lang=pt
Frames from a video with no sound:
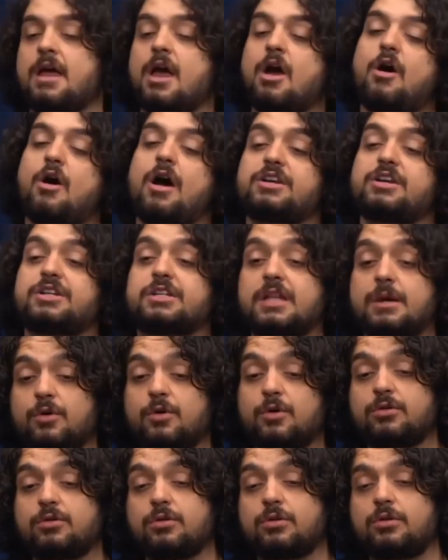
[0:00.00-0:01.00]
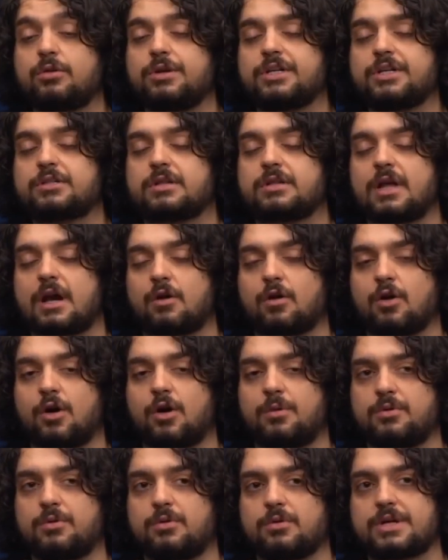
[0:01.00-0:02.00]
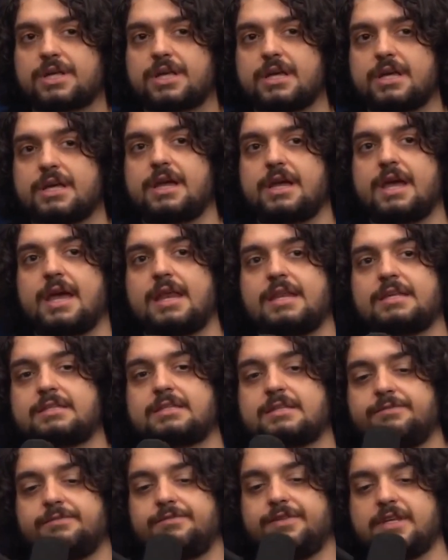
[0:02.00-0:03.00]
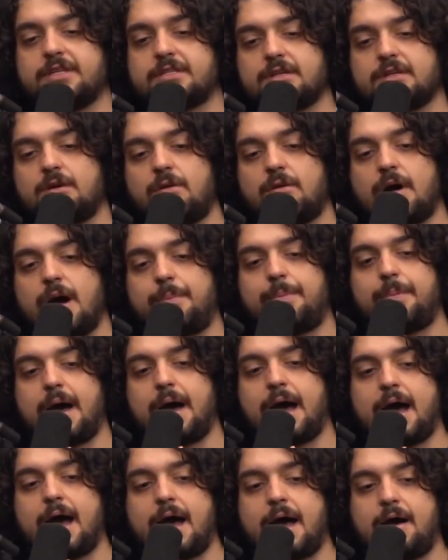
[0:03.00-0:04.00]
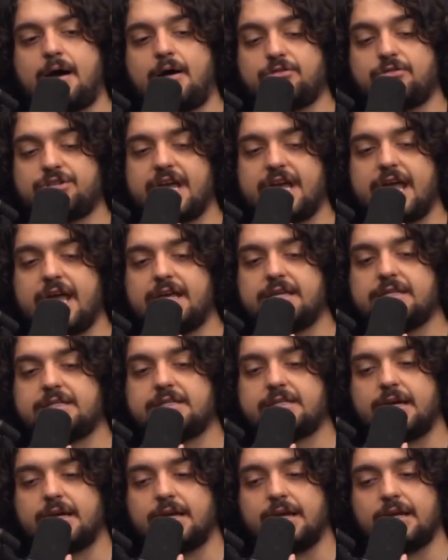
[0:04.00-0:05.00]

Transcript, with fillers: acho é que tem muito isso da Globo que é. eles visam a, a, audiência, né?